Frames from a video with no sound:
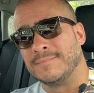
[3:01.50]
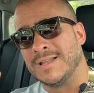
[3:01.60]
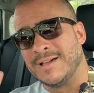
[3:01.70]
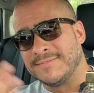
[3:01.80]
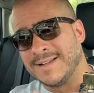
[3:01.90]

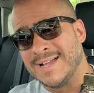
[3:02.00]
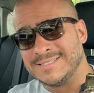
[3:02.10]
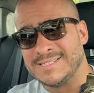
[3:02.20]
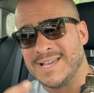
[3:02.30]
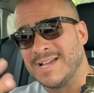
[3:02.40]
la
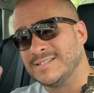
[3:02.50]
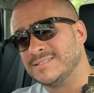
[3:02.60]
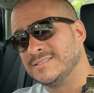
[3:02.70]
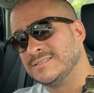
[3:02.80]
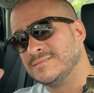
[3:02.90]
fragancia,
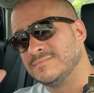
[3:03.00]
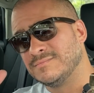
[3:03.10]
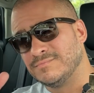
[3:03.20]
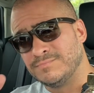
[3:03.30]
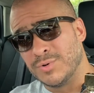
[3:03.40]

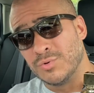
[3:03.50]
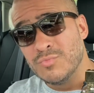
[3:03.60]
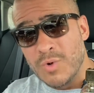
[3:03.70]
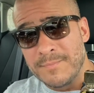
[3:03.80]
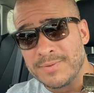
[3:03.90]
por un
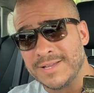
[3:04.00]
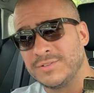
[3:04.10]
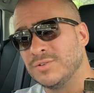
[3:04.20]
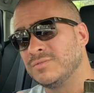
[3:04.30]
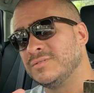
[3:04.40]
buen
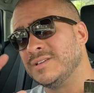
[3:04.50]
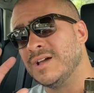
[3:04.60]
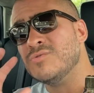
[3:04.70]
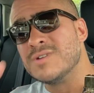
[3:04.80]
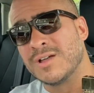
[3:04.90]
precio, tienes
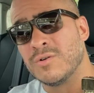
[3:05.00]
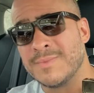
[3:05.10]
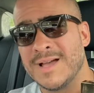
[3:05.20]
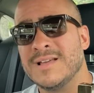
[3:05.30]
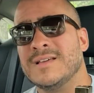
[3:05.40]
un
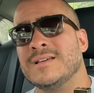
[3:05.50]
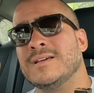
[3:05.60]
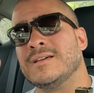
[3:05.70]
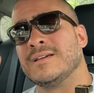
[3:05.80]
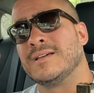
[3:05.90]
aroma
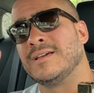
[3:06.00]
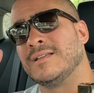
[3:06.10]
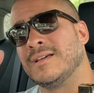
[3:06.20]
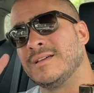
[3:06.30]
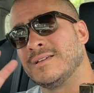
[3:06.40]

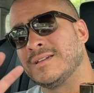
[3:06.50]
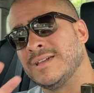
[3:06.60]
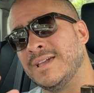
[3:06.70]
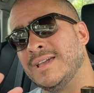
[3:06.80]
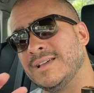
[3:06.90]

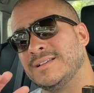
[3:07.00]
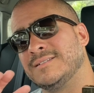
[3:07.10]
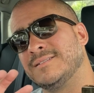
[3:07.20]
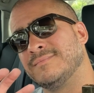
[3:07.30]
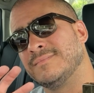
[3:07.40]
que
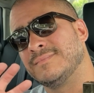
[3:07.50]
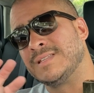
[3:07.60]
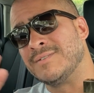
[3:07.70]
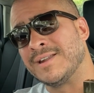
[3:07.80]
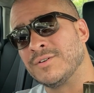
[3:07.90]

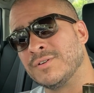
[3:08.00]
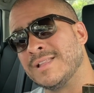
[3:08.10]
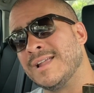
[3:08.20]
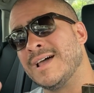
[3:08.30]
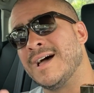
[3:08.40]
te va a
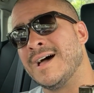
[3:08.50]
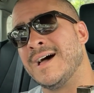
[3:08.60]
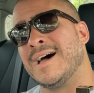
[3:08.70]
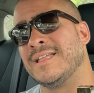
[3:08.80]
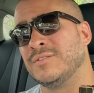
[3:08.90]
recordar
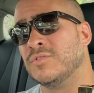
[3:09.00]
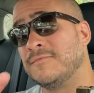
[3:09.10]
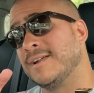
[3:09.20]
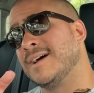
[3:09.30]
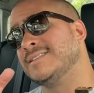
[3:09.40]
a dos
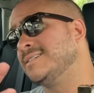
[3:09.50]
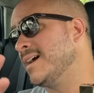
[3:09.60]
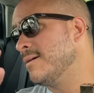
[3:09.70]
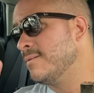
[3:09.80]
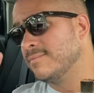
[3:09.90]

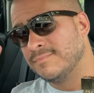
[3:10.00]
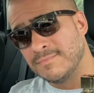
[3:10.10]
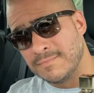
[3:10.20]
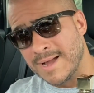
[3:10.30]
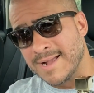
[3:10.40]
fragancias
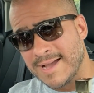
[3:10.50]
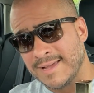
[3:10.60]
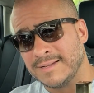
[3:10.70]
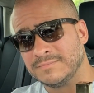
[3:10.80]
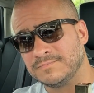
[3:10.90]
más caras.